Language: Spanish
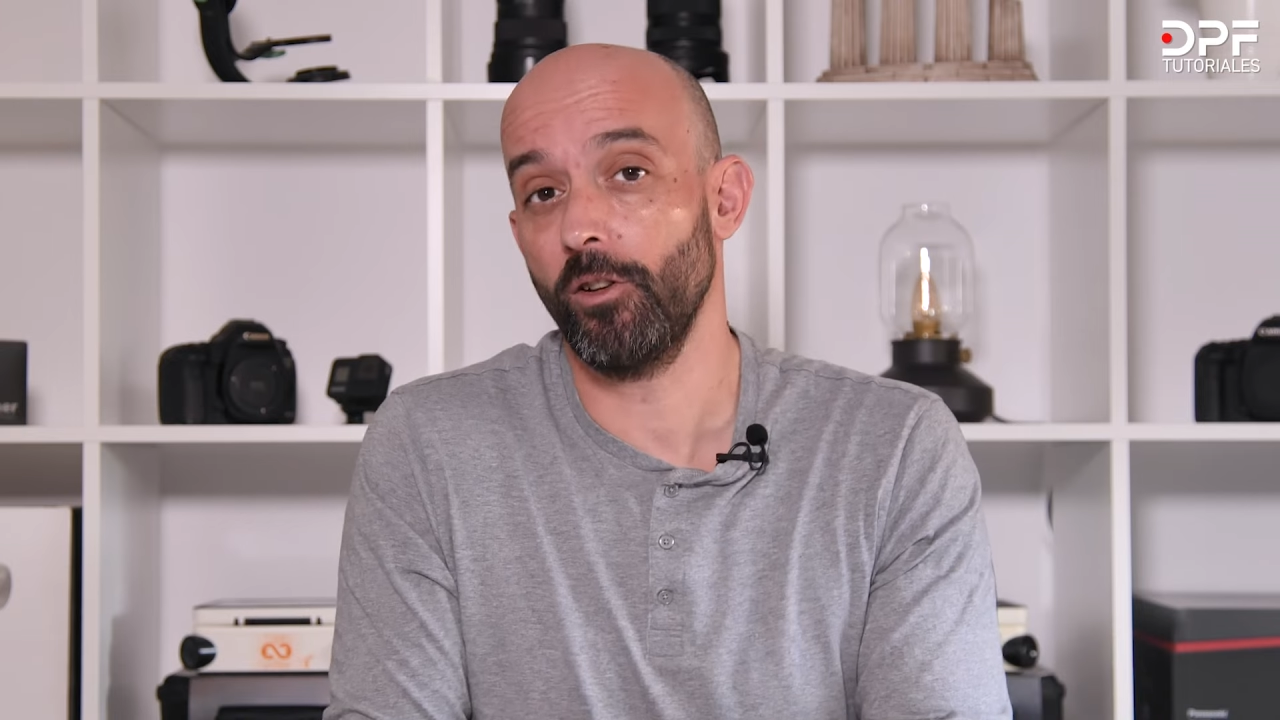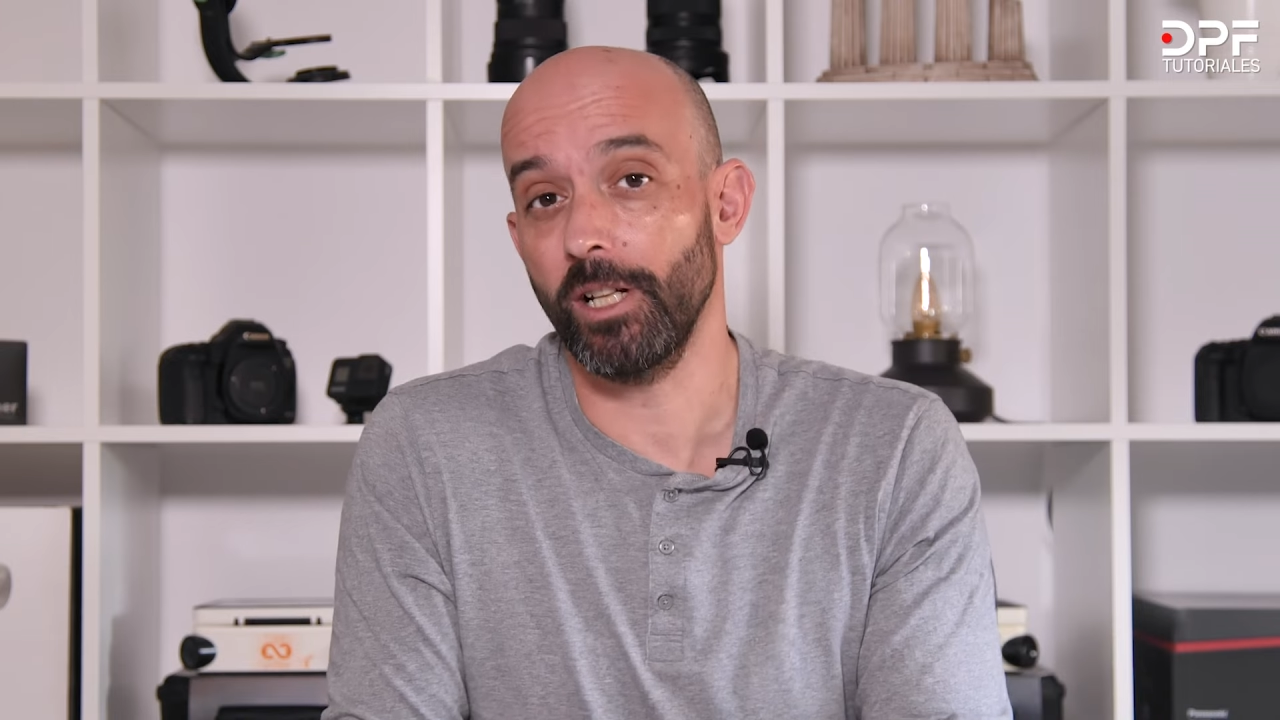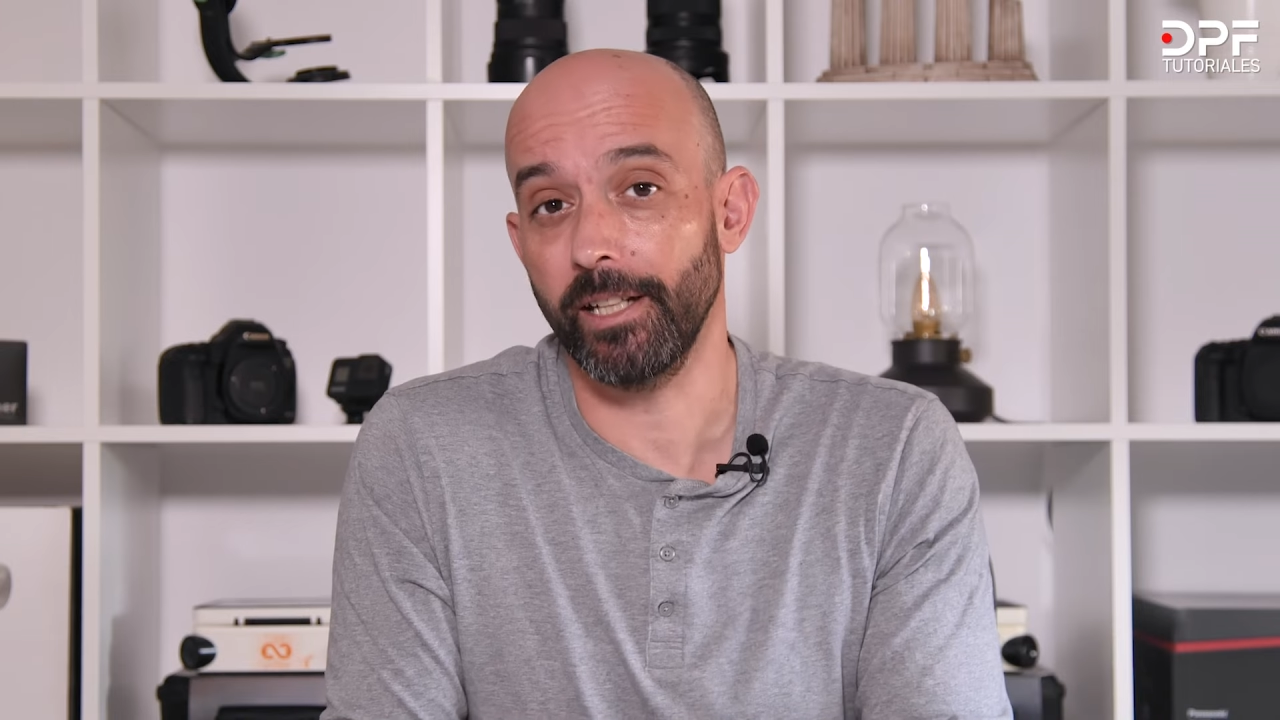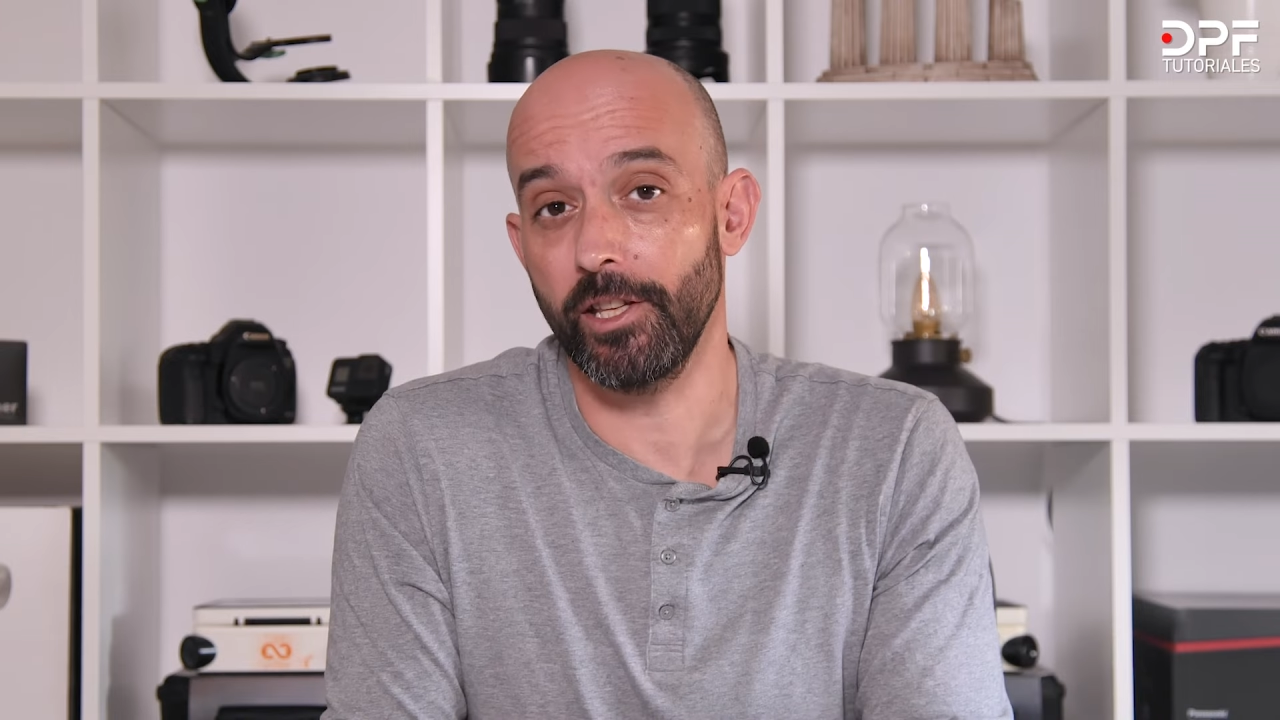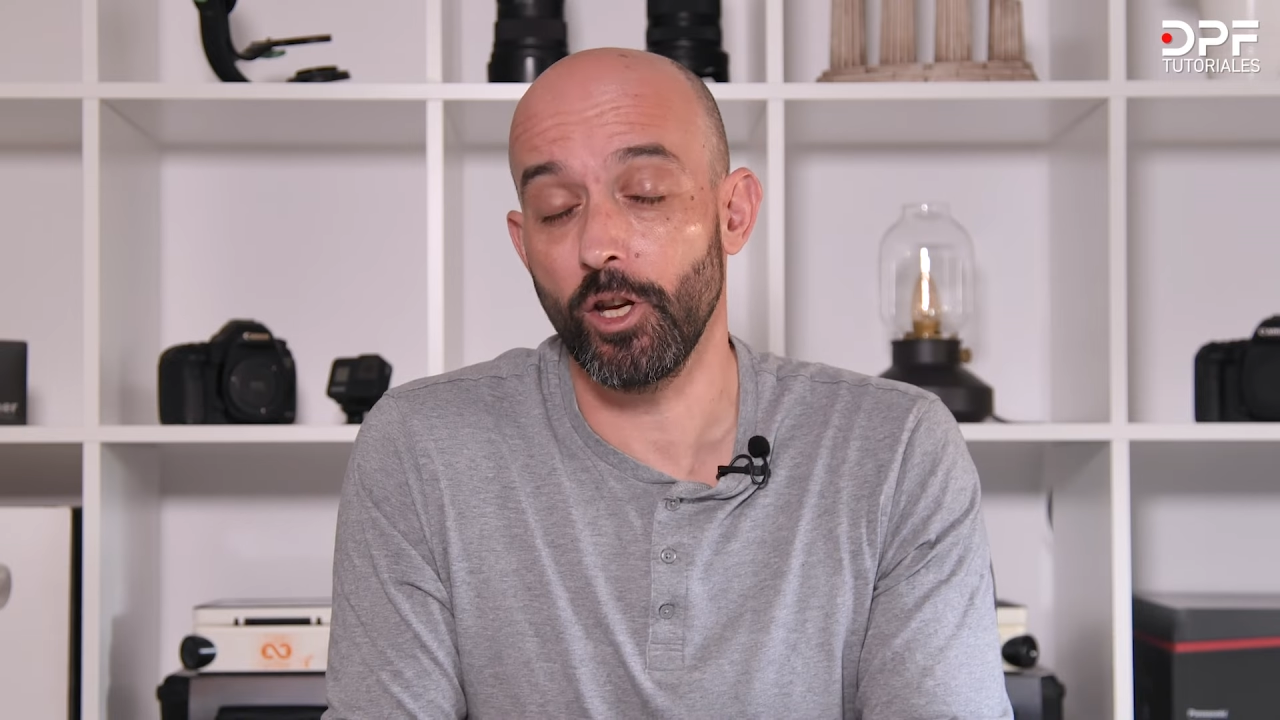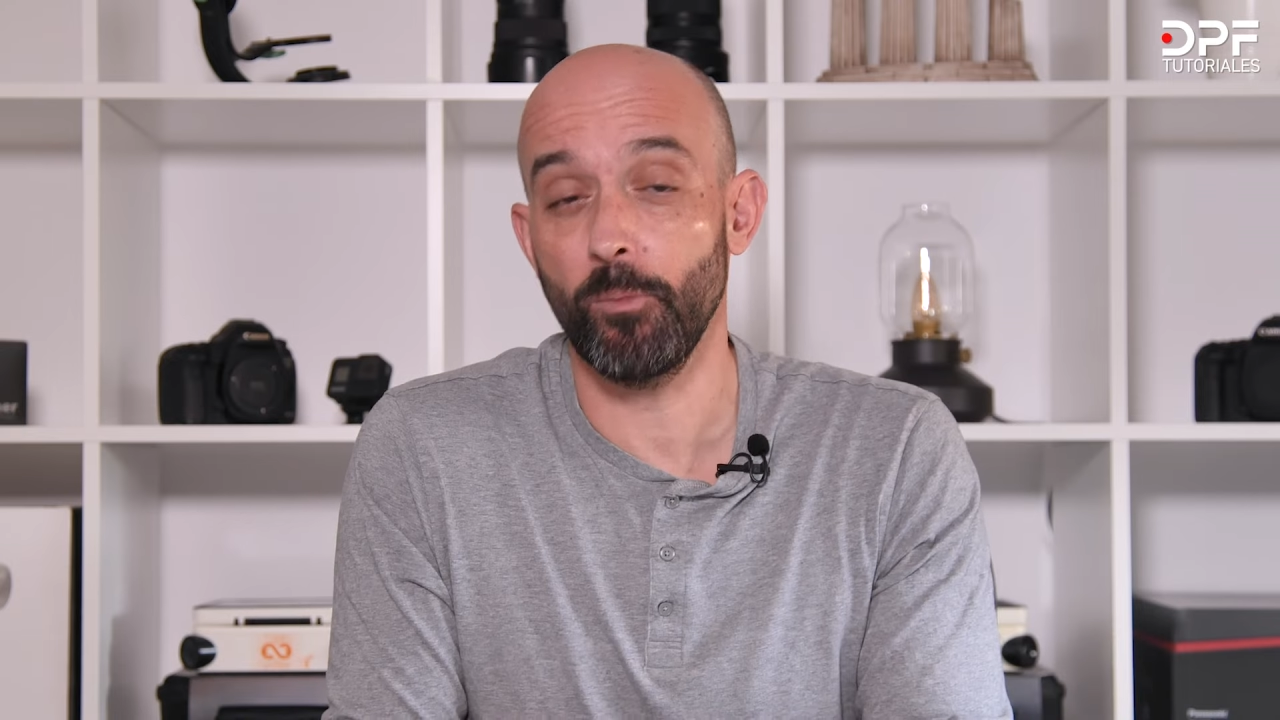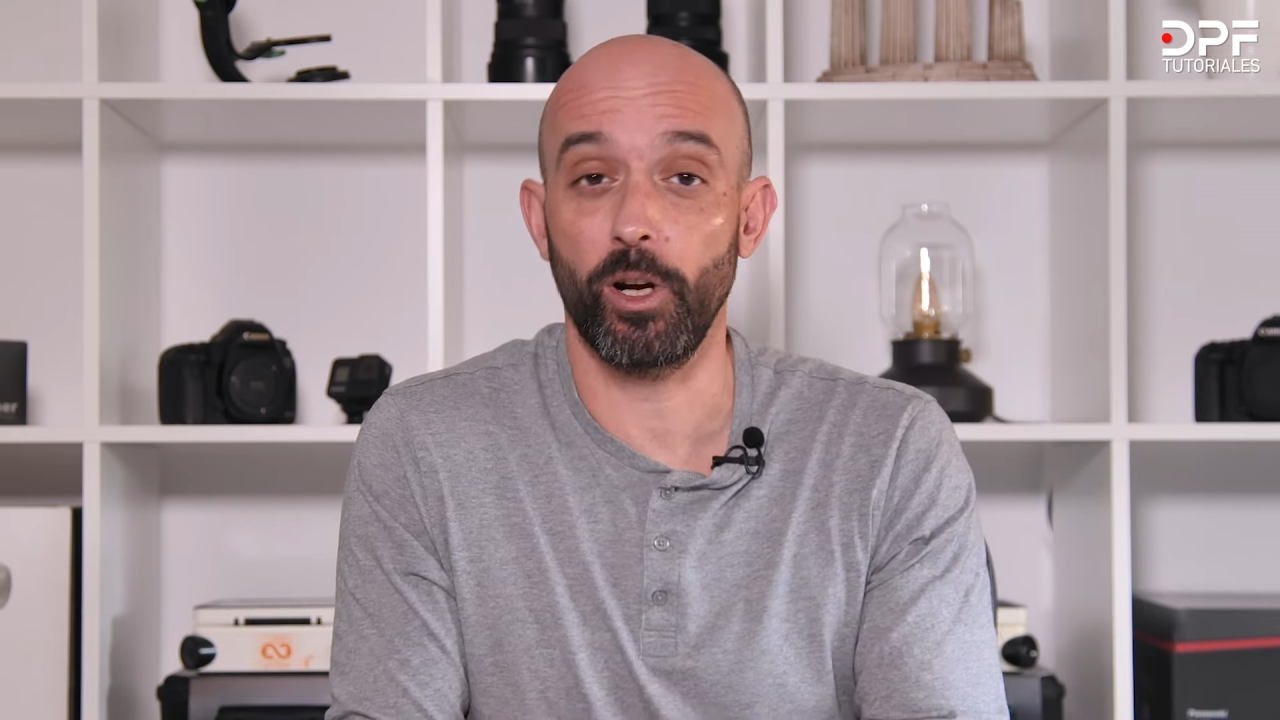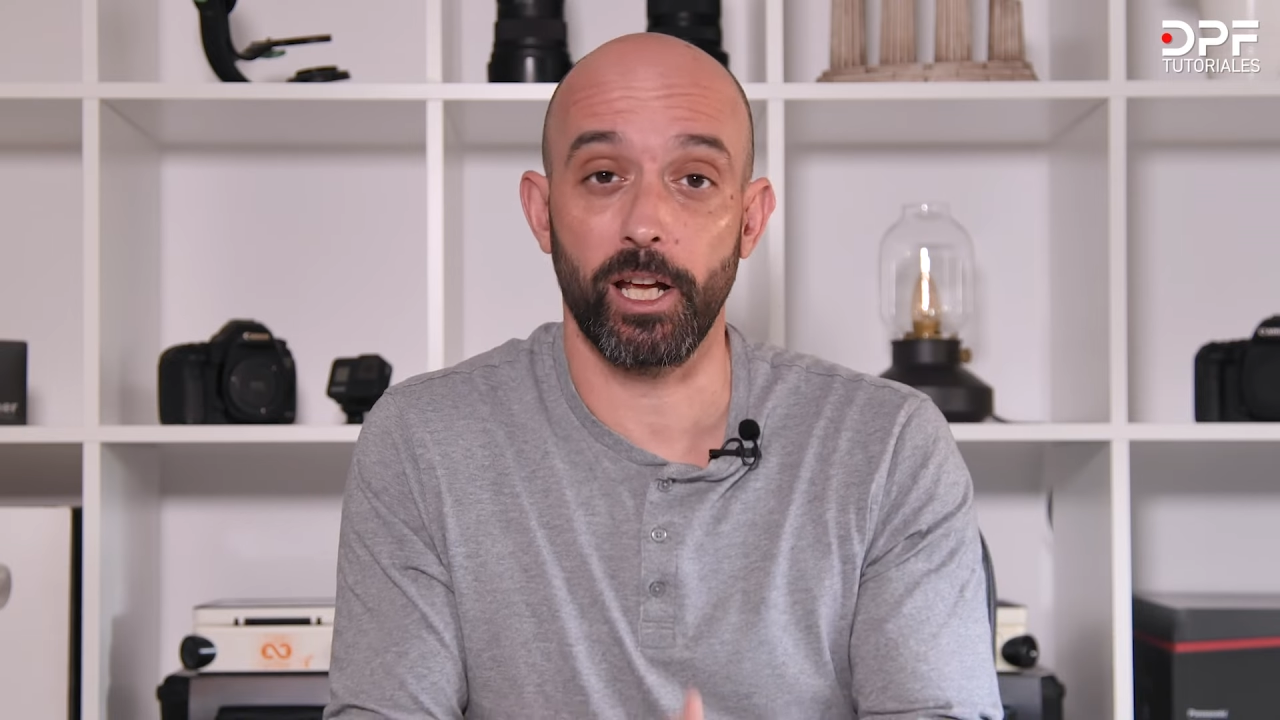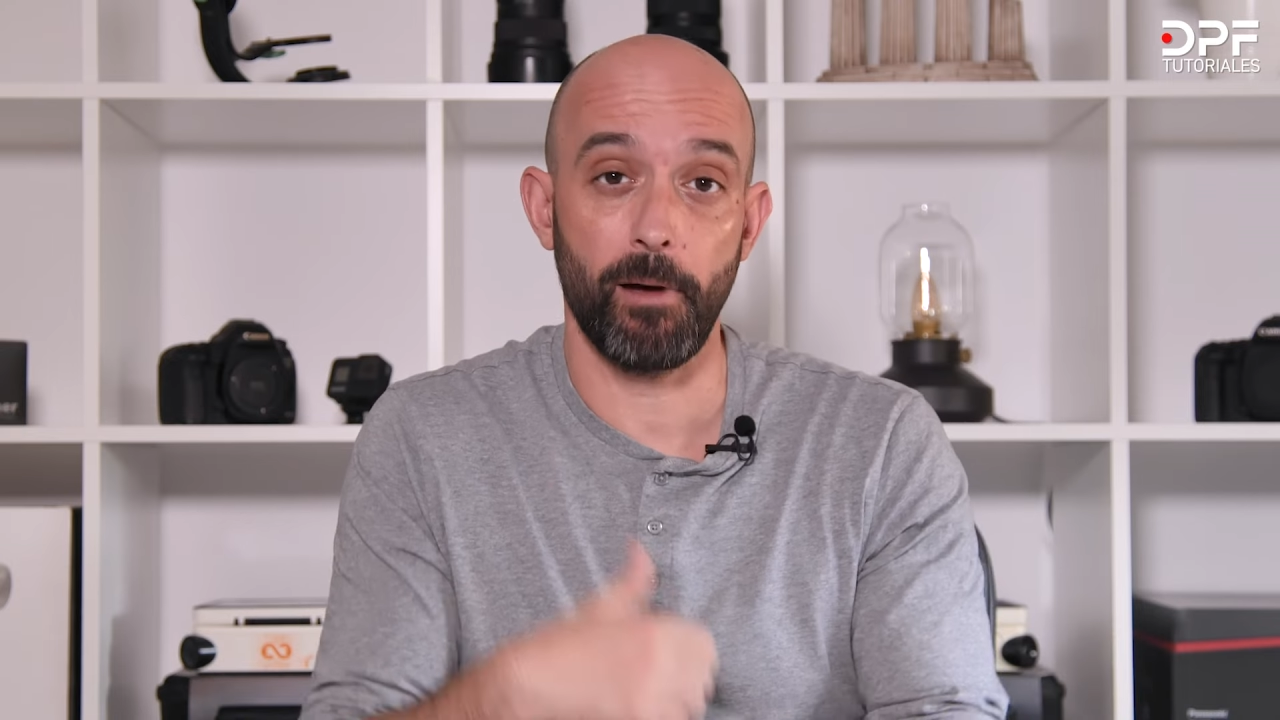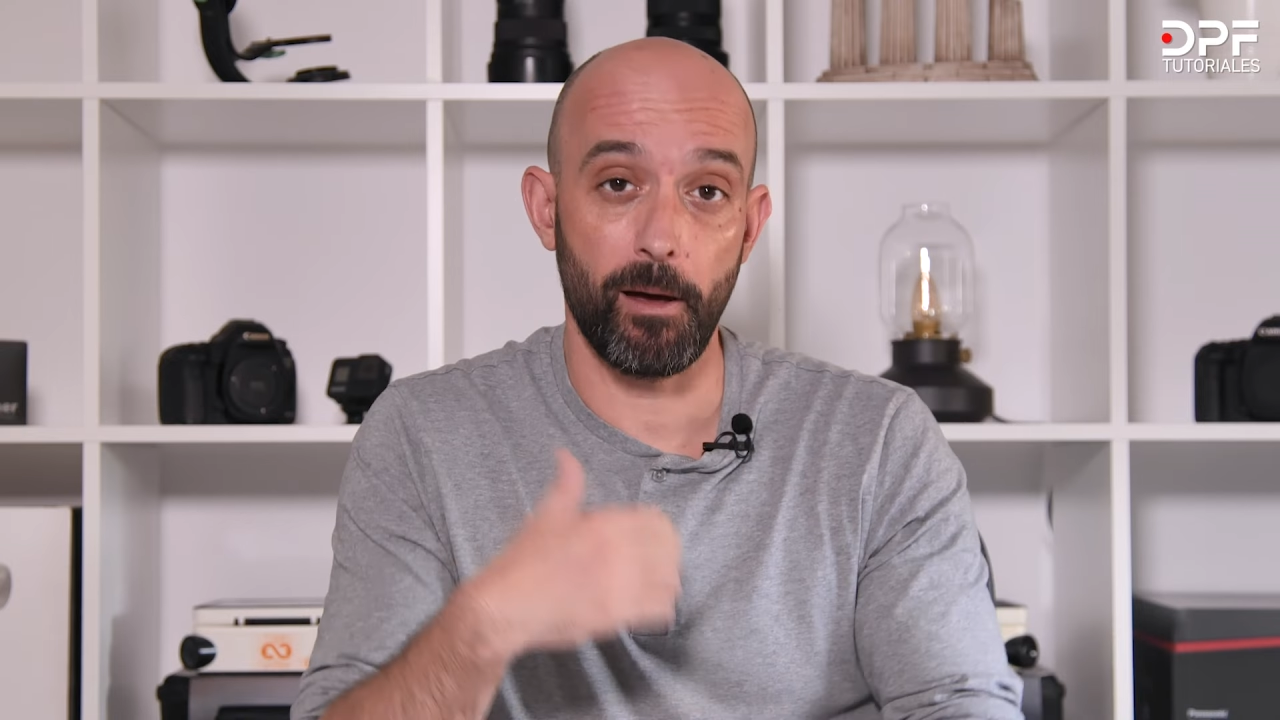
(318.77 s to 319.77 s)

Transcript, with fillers: no lo has hecho porque